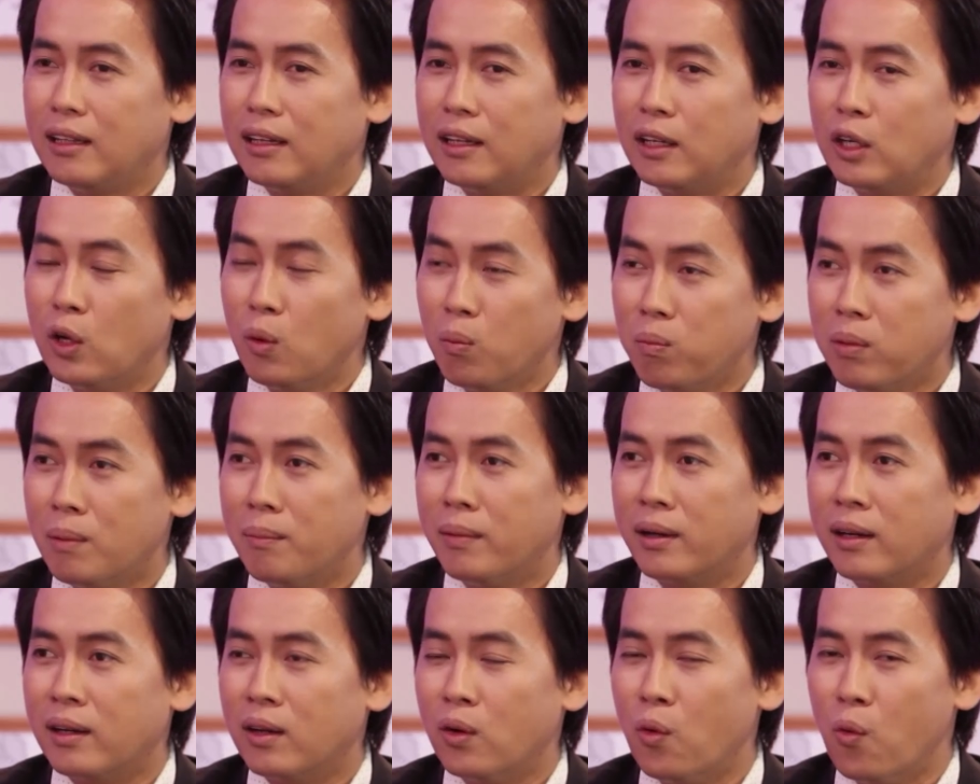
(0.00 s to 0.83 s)
thì lúc mà
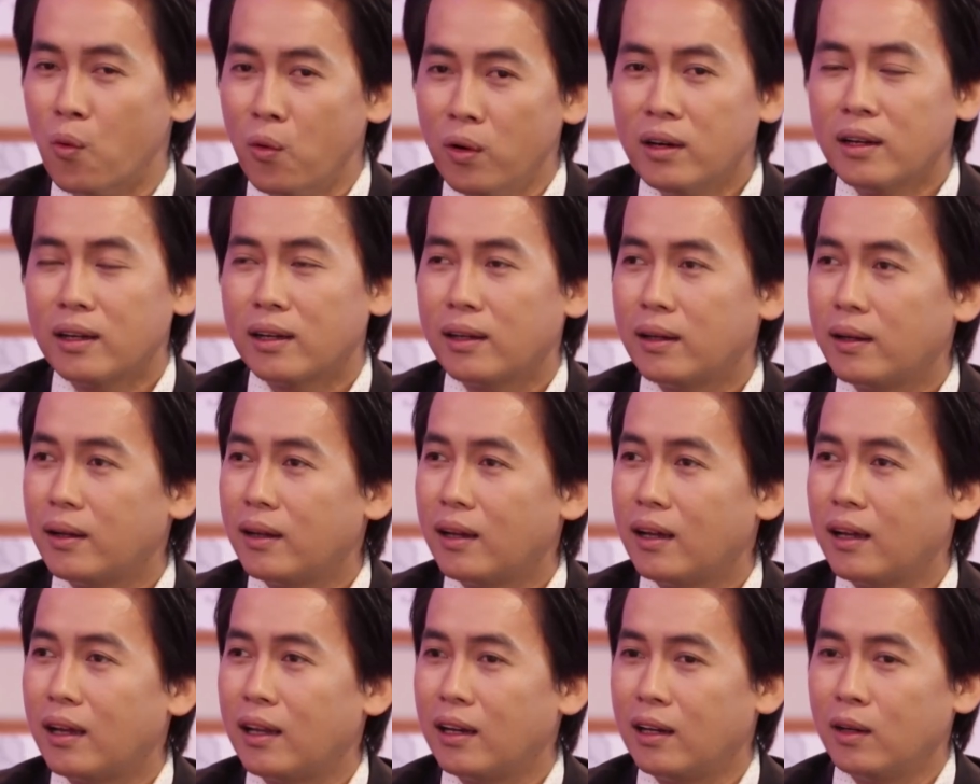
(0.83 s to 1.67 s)
mình uống á
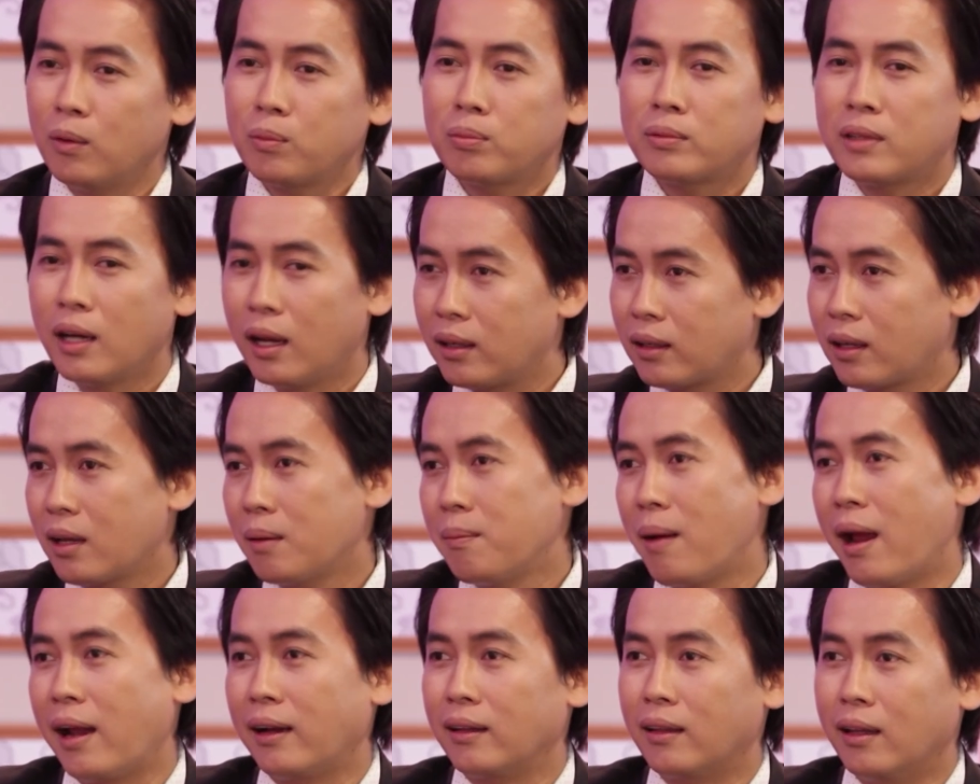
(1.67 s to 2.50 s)
à, lúc trên
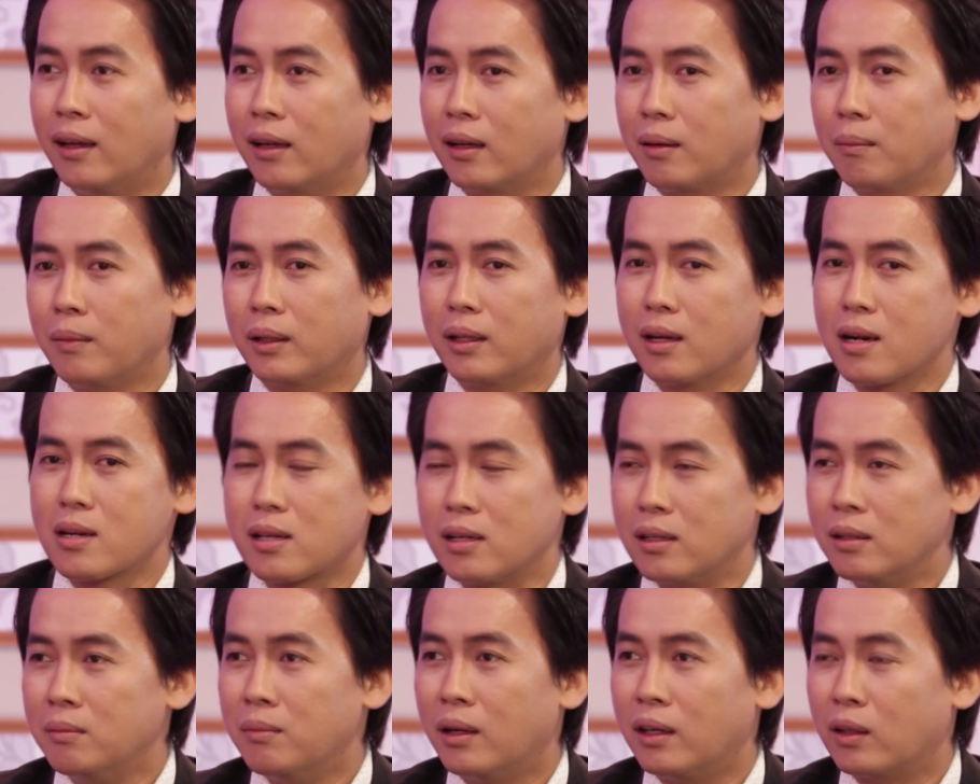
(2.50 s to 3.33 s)
cái bàn tiệc mà thực
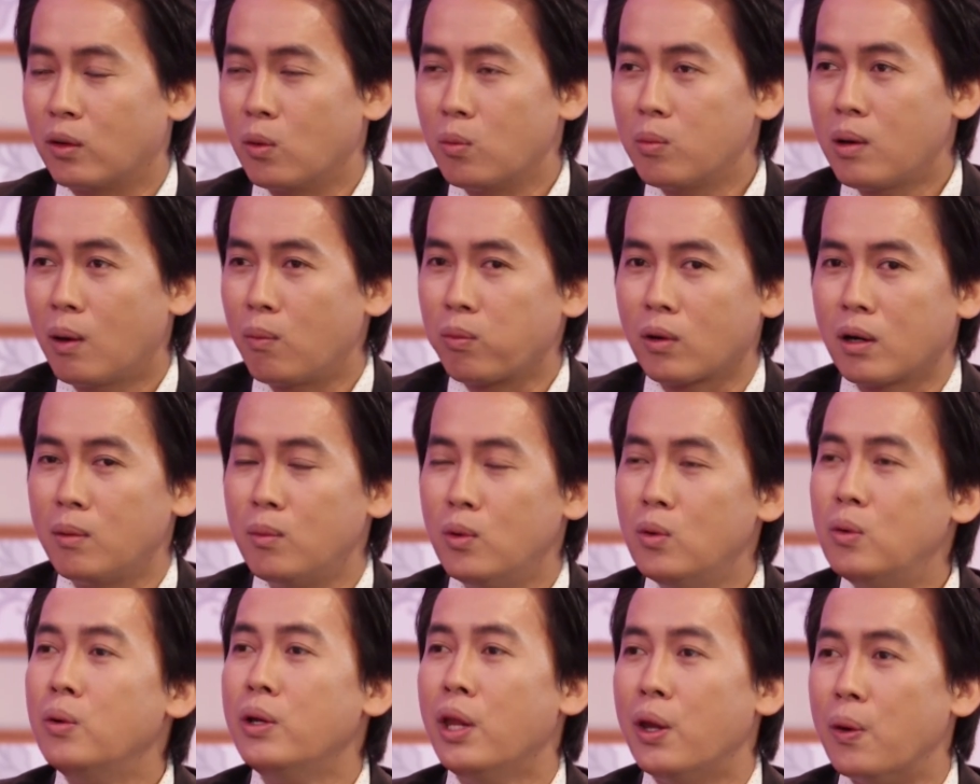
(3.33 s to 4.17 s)
sự mình cũng không có
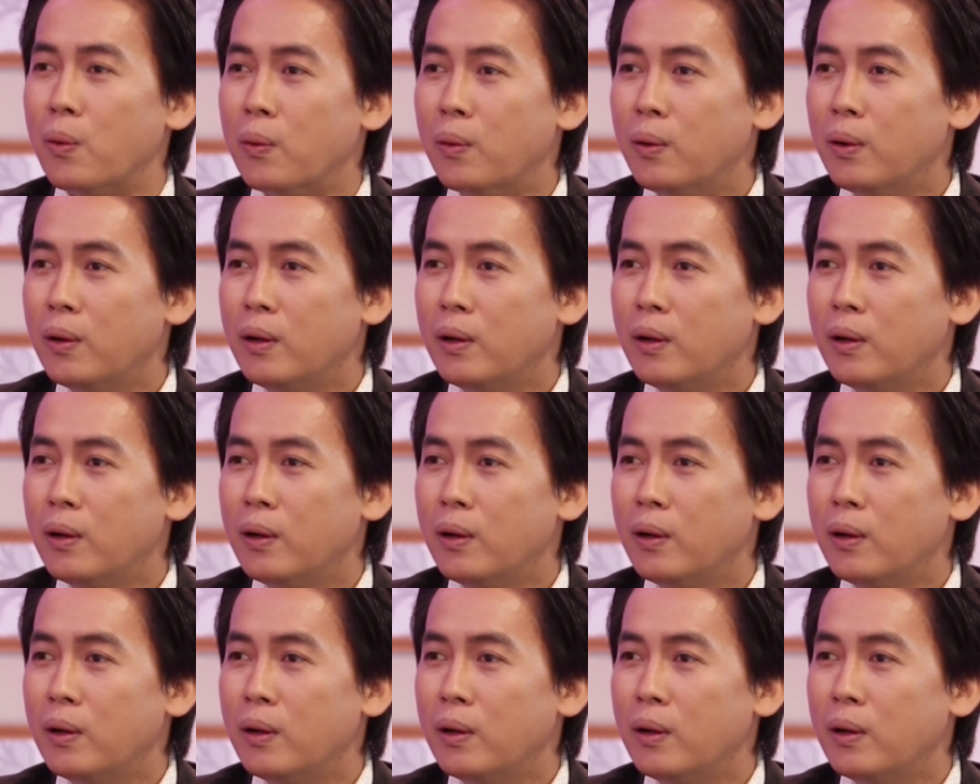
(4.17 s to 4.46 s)
muốn uống nhiều